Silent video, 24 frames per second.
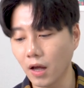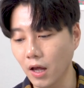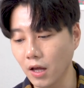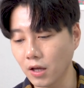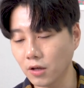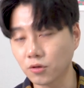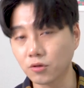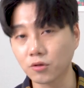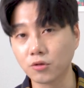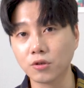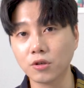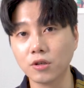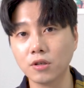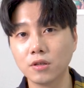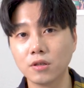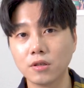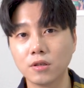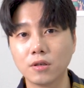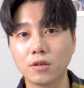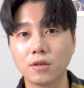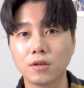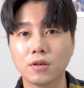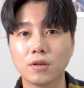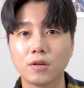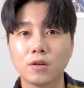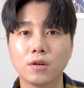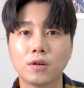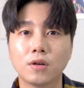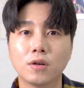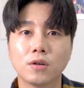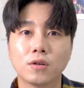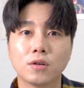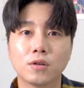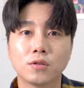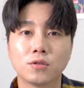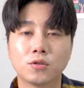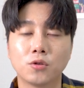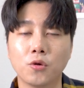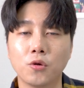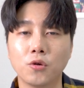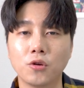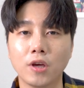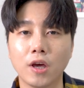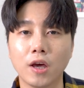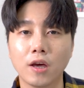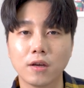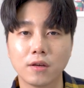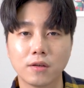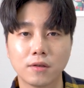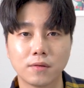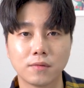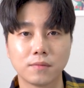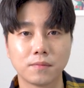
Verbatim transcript: 헤이 구글 조용히 해